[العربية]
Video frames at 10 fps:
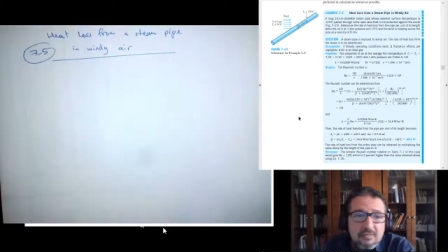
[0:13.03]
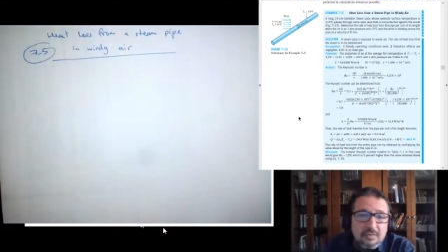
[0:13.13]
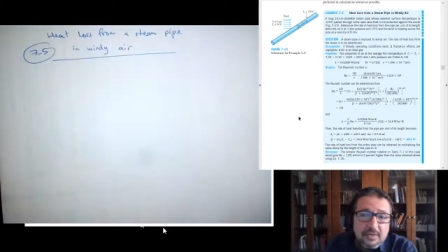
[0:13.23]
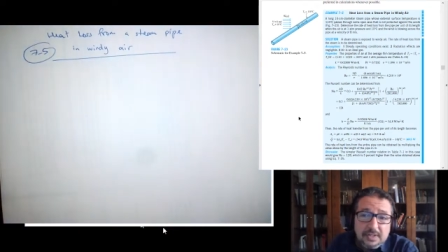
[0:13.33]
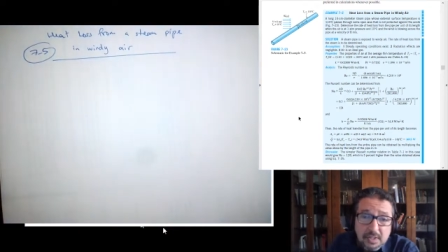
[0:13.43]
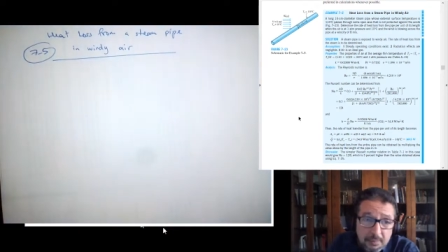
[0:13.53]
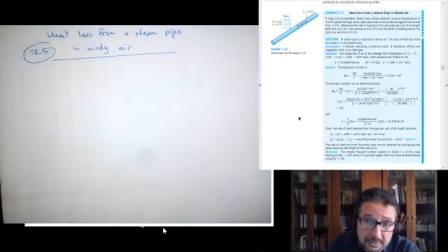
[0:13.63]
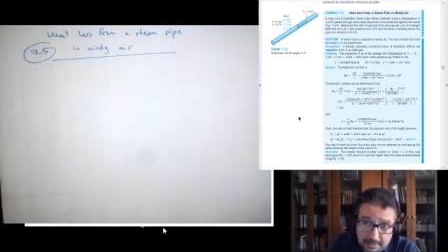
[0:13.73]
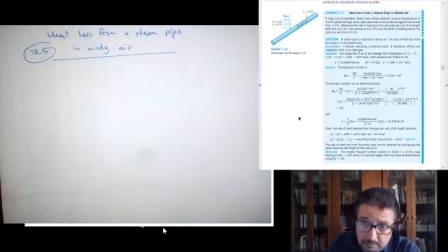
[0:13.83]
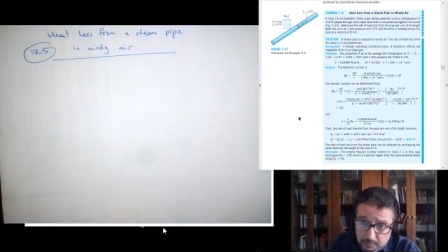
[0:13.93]
ففي
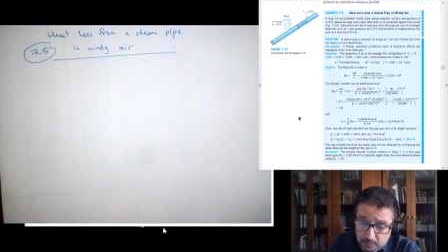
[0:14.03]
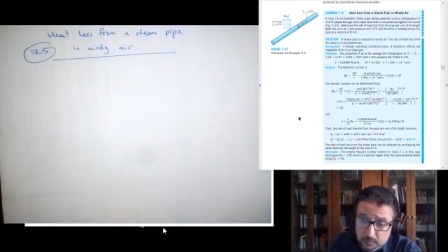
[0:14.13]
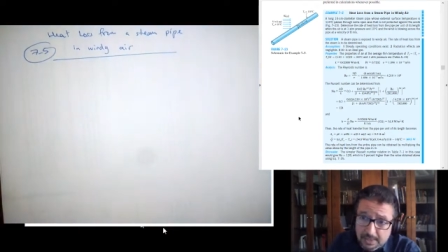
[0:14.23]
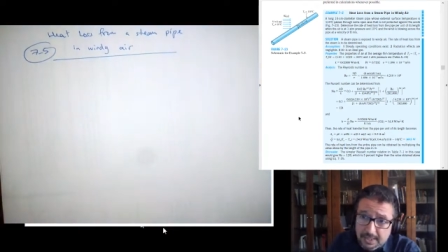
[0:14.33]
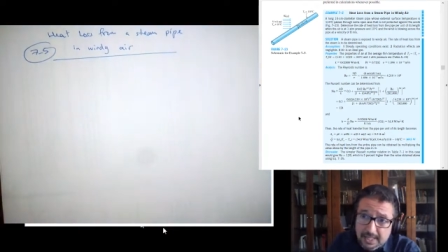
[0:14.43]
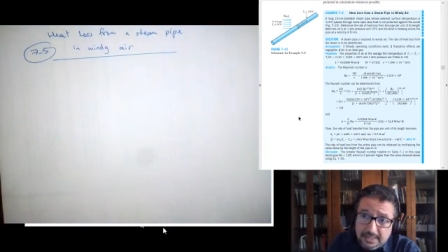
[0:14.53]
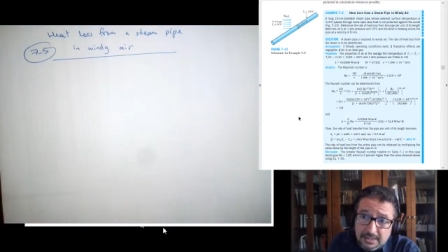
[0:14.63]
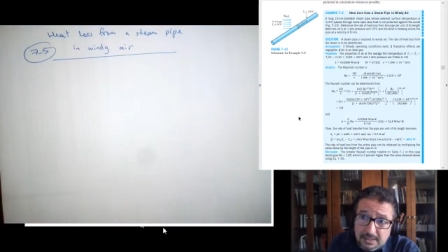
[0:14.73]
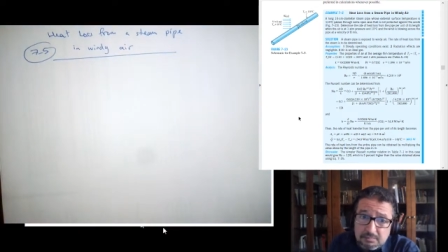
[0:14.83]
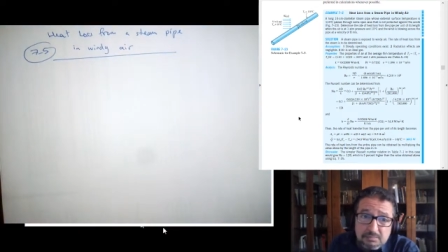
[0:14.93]
الاكزامبل ده بيقول ايه انا
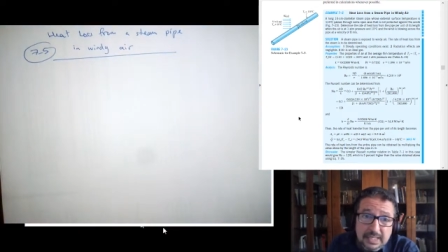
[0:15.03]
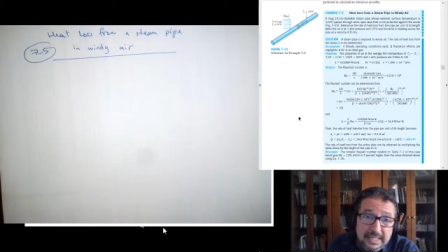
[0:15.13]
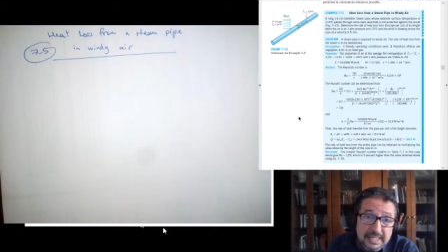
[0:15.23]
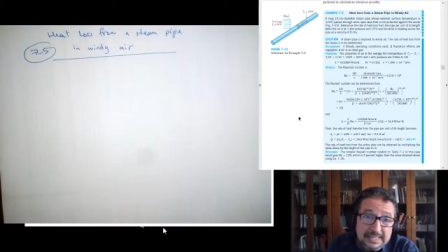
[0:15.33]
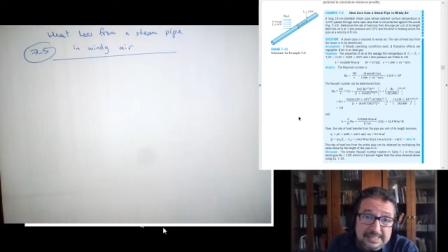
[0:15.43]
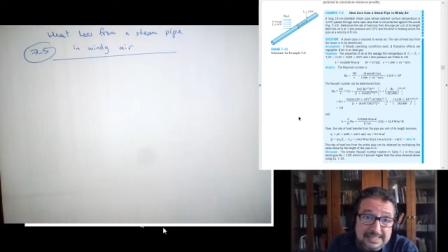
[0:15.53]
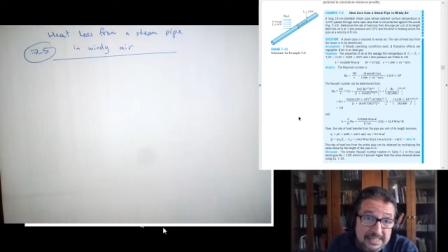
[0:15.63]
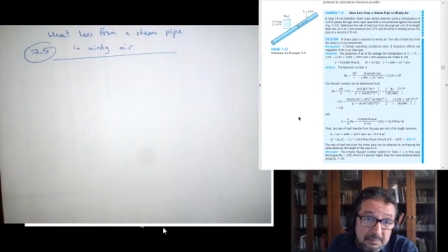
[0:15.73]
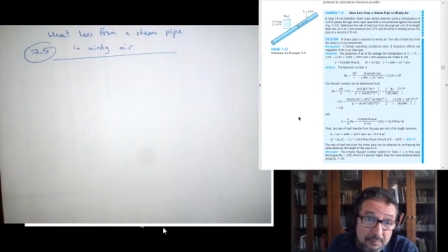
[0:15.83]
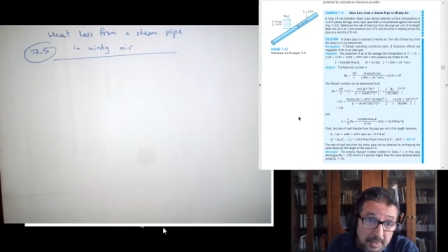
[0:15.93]
عندي
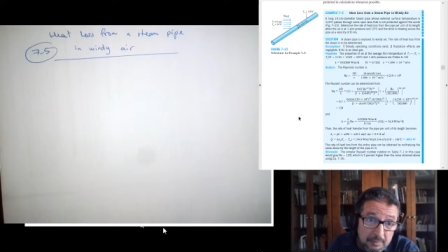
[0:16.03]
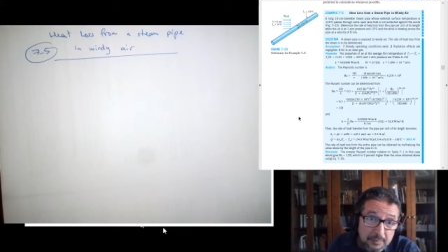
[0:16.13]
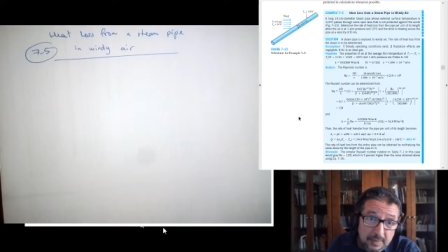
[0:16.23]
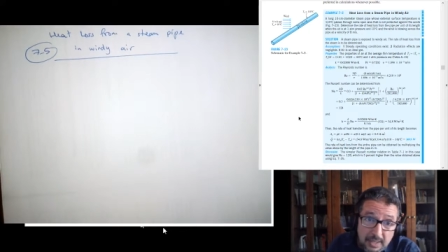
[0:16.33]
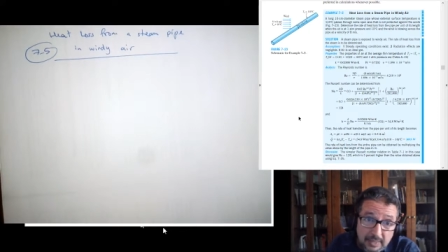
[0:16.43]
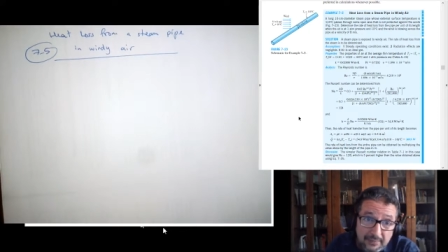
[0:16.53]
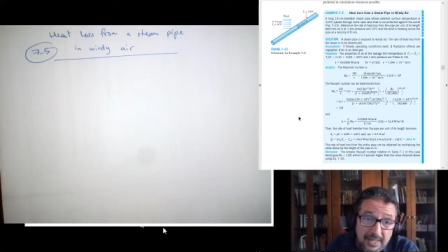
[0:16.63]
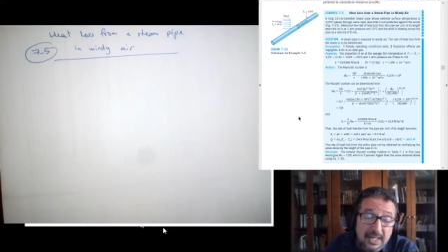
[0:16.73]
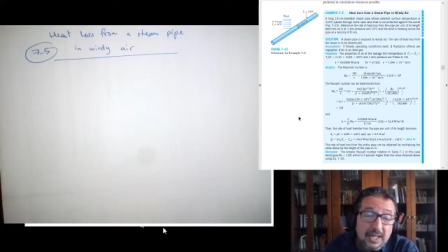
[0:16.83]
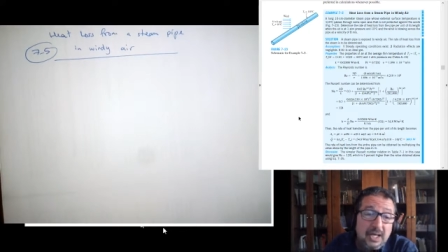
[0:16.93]
ستيم بايب
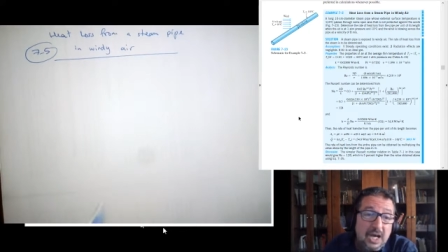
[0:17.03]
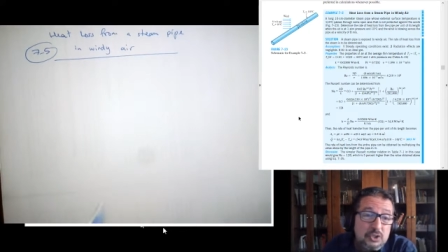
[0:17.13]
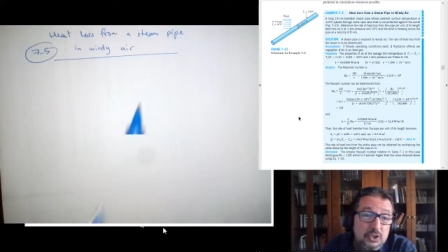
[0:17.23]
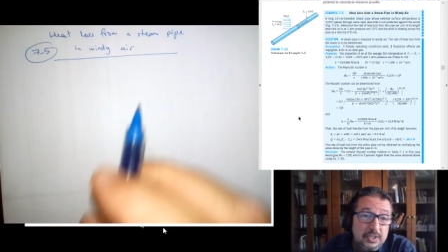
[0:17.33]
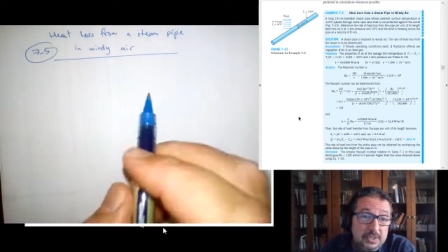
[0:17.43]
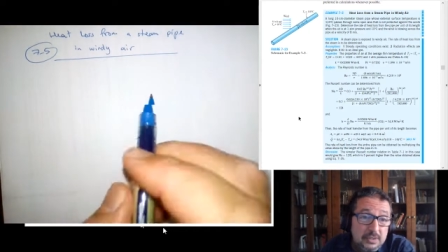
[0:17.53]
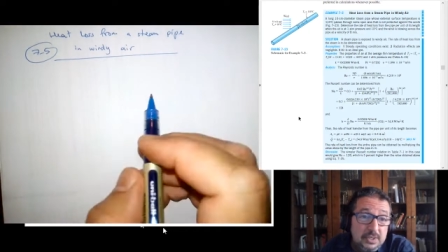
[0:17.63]
عندها 10 سم